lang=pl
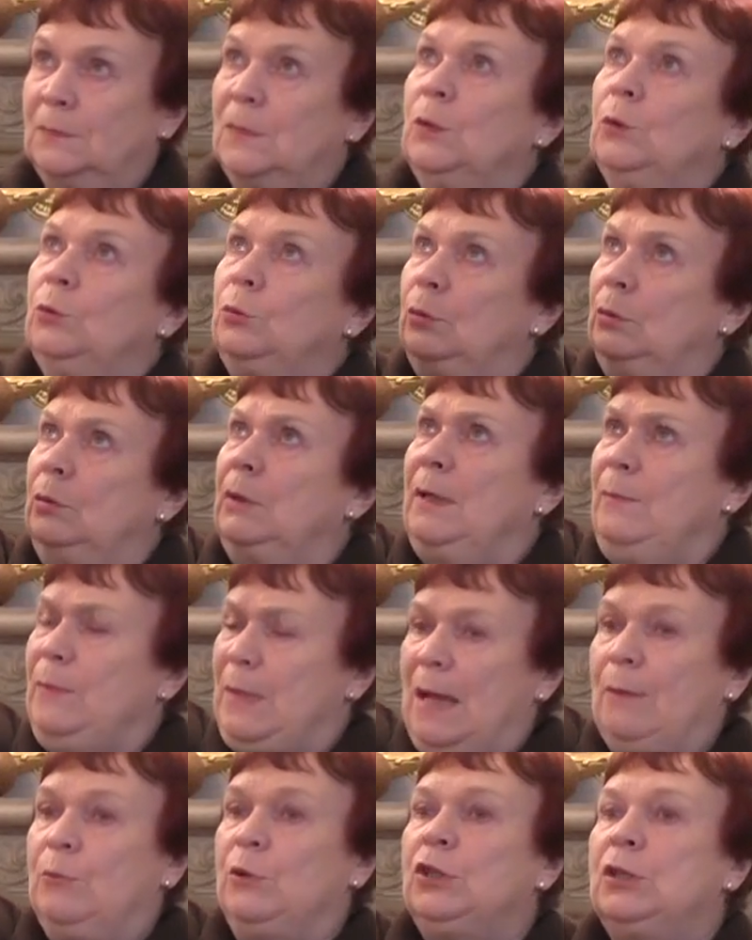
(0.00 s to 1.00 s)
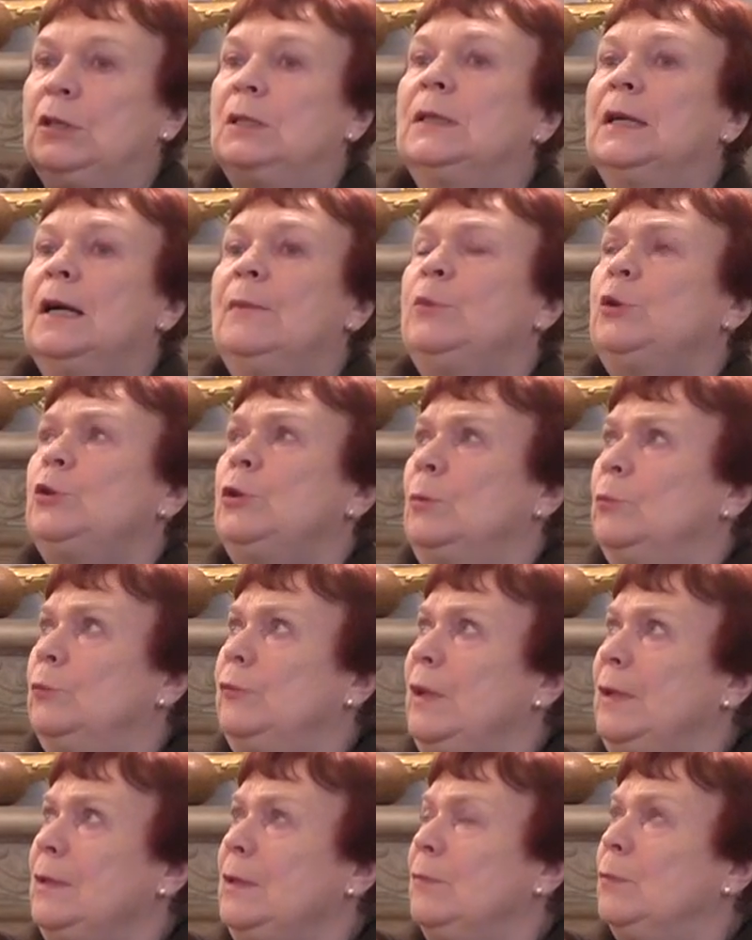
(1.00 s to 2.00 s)
które miały kilka
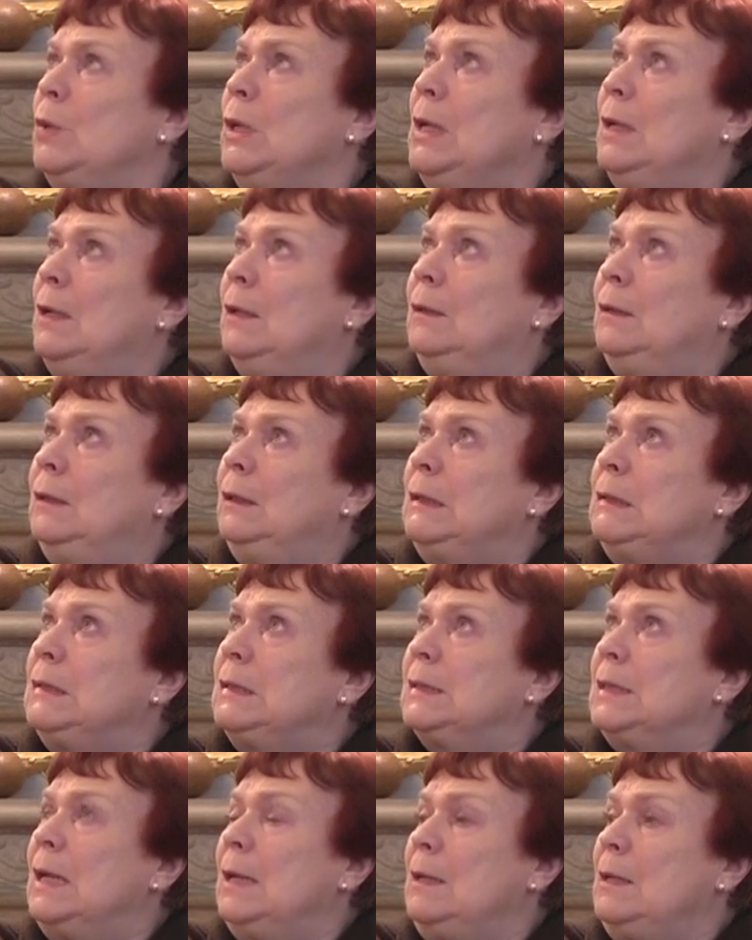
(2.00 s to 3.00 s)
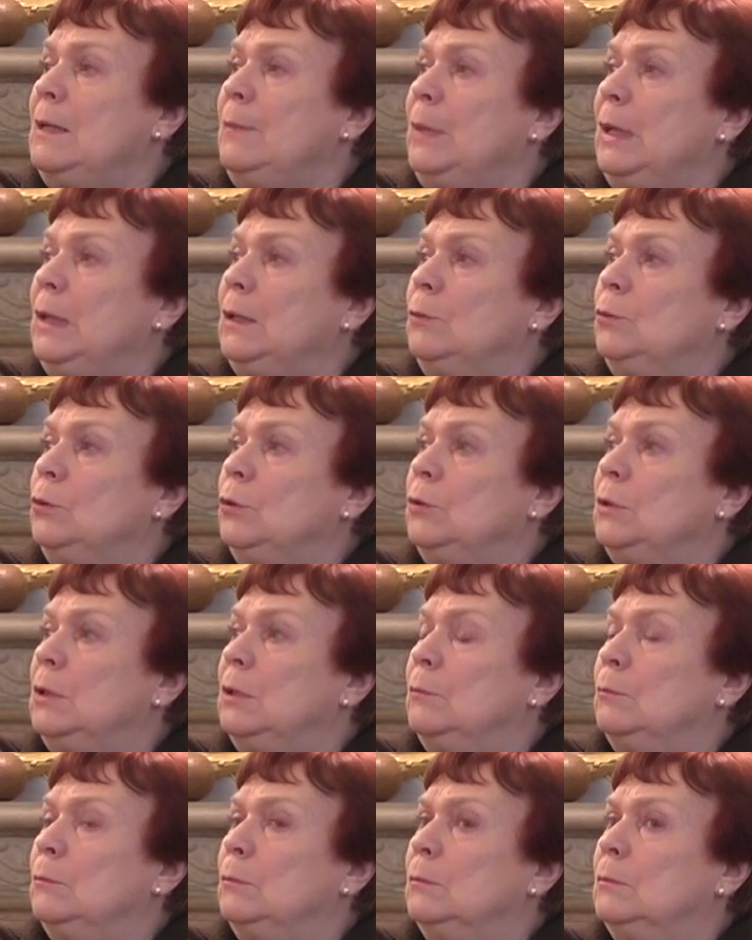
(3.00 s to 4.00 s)
poziomów. Ja nie, te sale mają, no nie
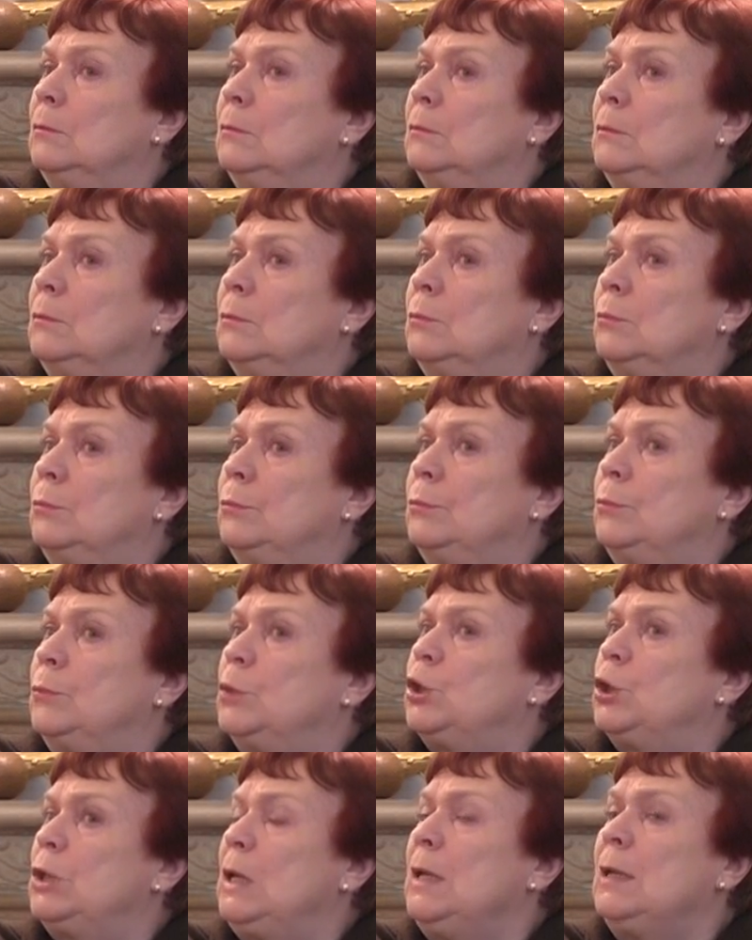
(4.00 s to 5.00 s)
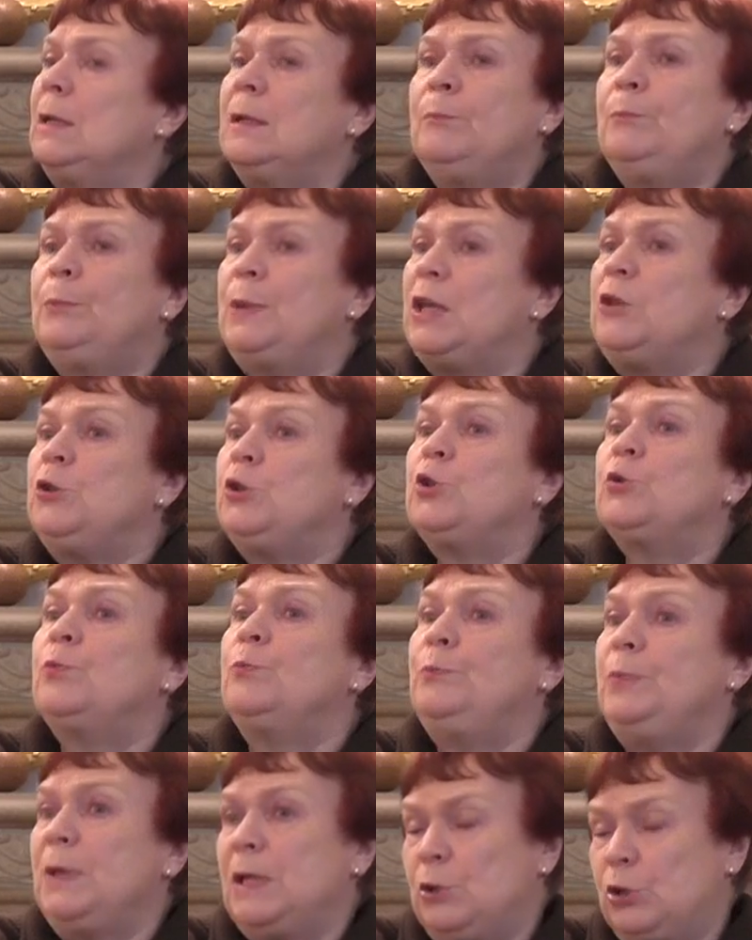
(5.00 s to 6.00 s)
wiem, 4, 5,
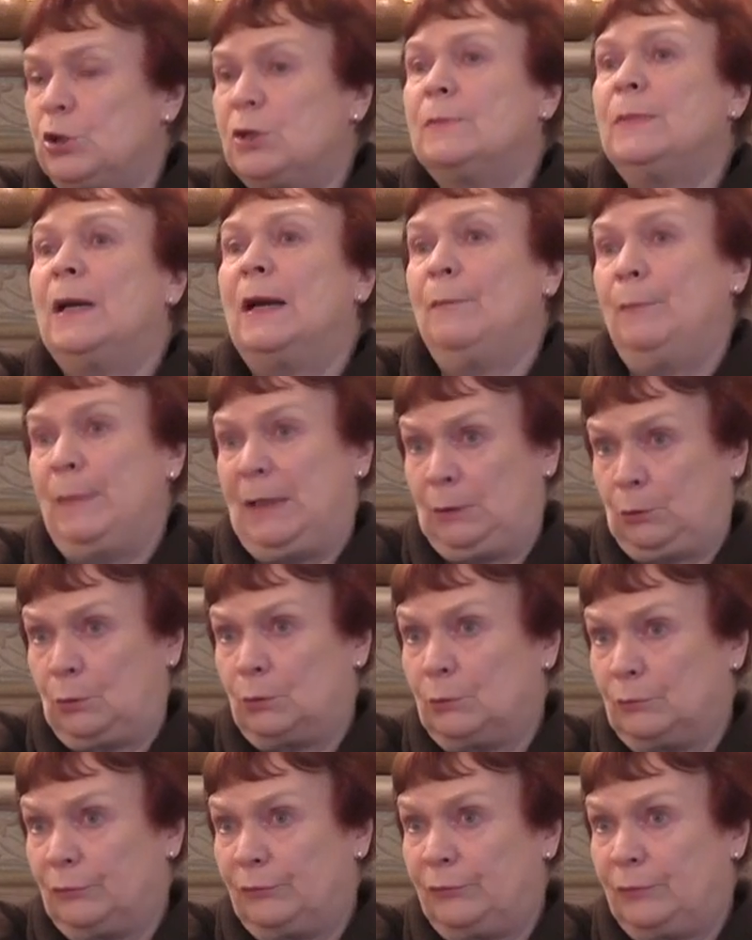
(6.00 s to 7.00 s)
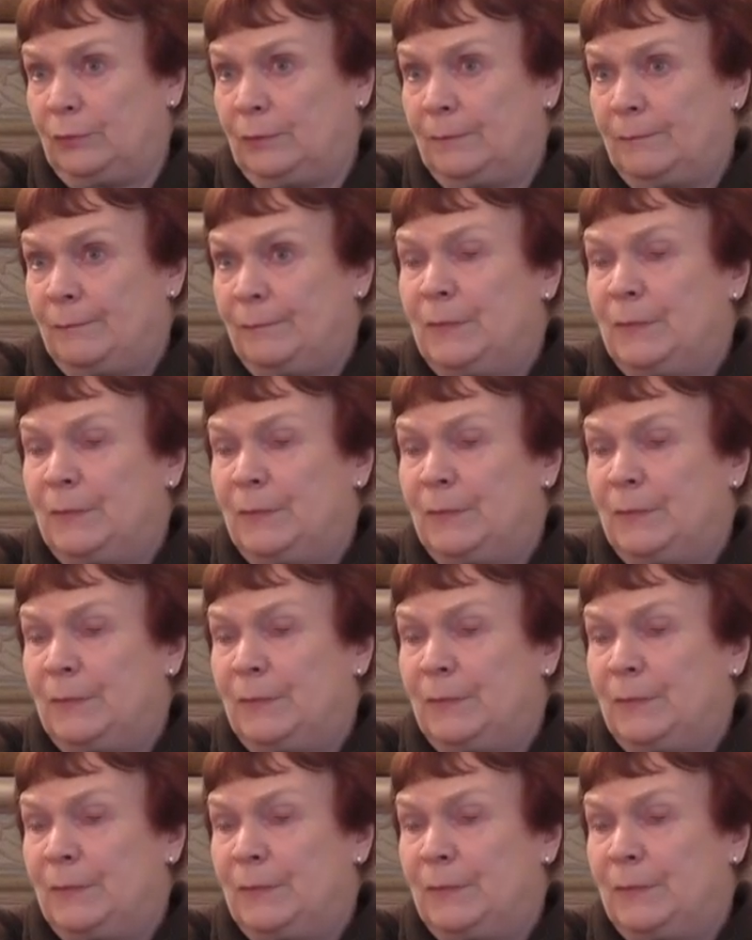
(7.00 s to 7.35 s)
5 metrów.